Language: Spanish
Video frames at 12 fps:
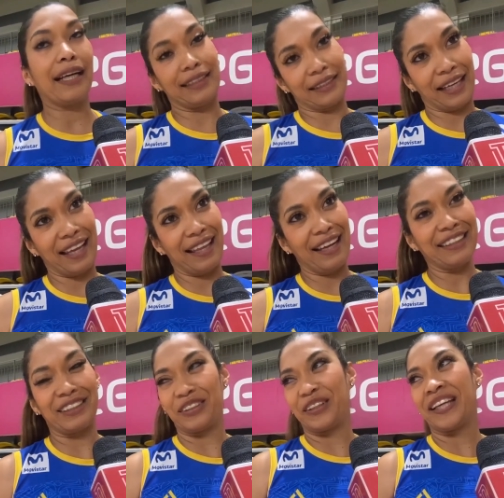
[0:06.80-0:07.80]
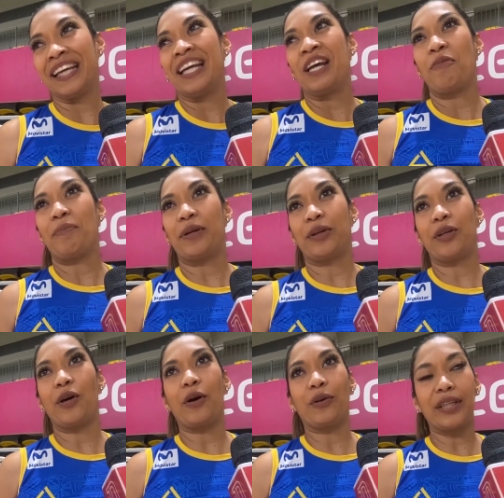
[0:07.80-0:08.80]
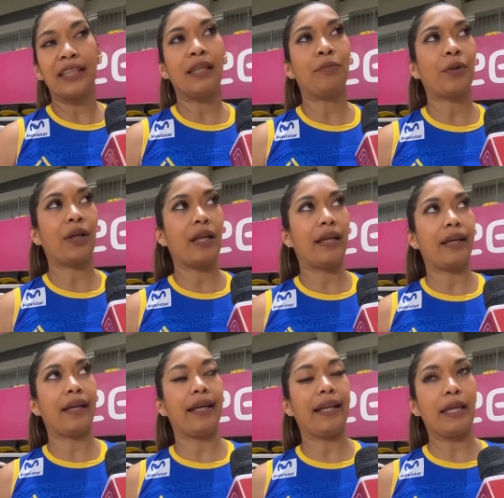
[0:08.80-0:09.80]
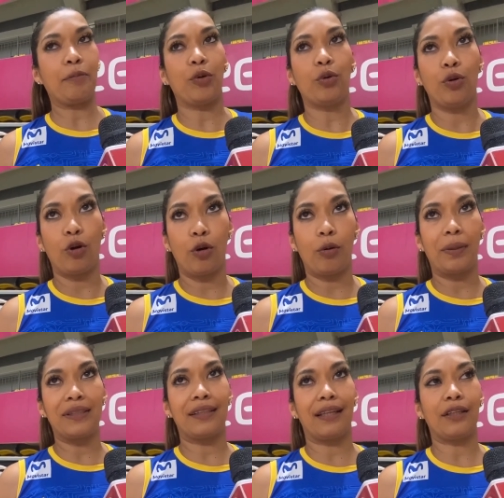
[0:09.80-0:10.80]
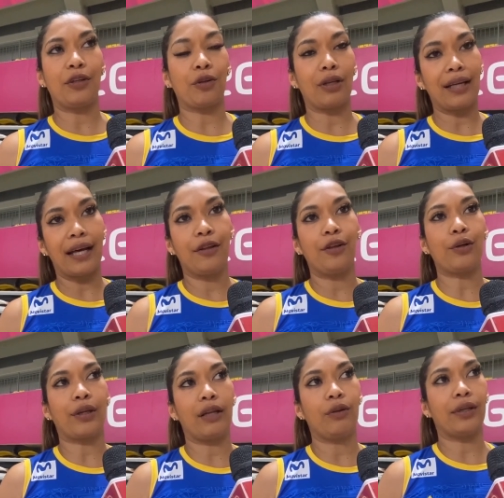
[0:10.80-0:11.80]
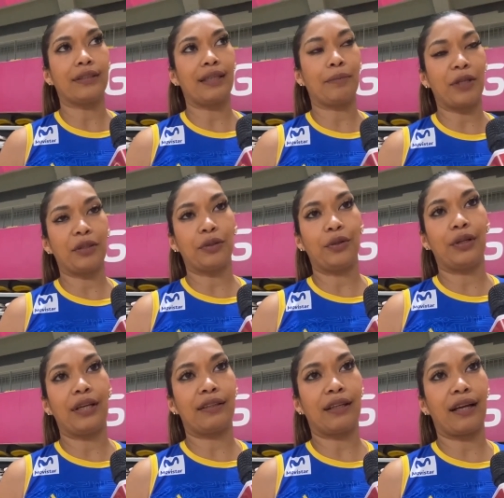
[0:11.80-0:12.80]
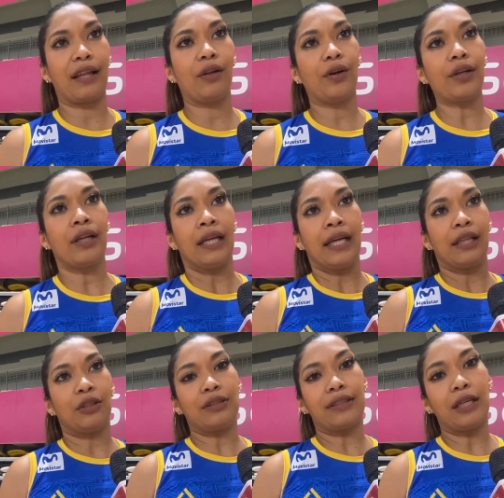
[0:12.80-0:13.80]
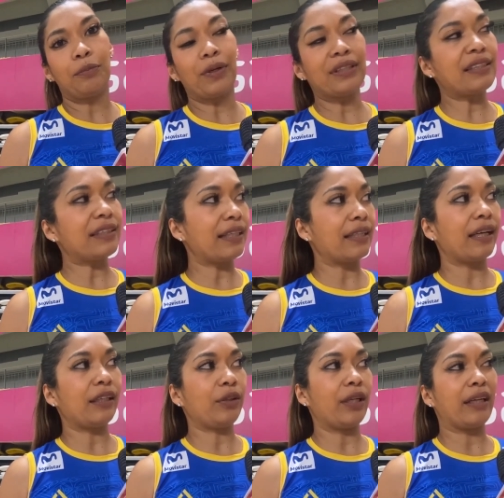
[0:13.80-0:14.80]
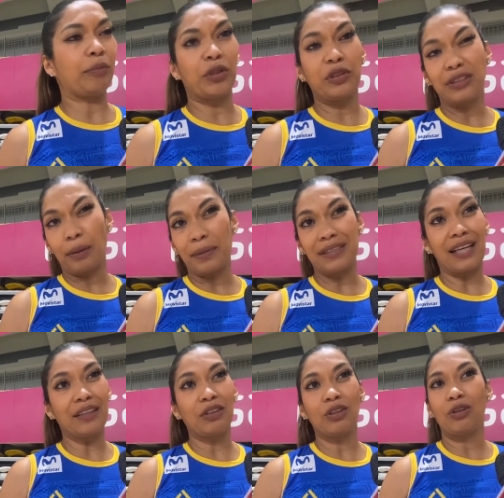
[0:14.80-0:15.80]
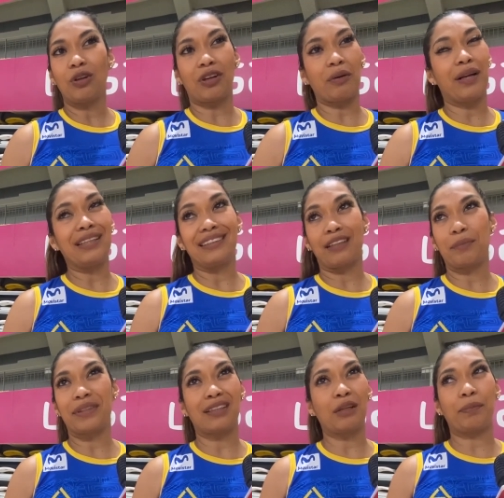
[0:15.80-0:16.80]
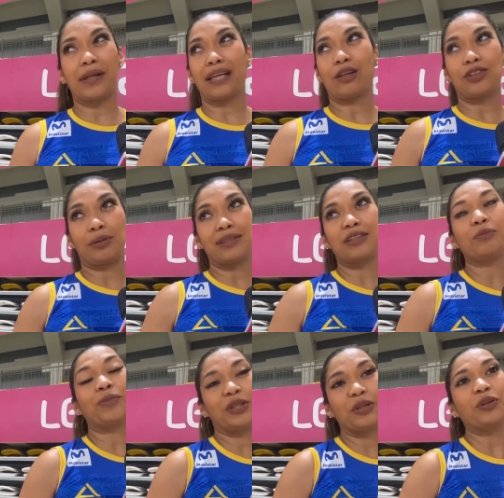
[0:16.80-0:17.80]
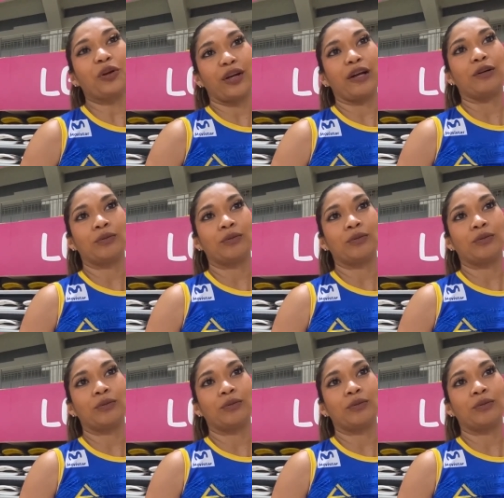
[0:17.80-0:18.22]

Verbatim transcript: cansada estoy, pero creo que contenta porque el equipo jugó bastante ordenado, que es lo que está pidiendo el entrenador. Entonces, seguir por esa senda, creo que el campeonato está empezando, los rivales están bastante parejos y va a ser un bonito torneo.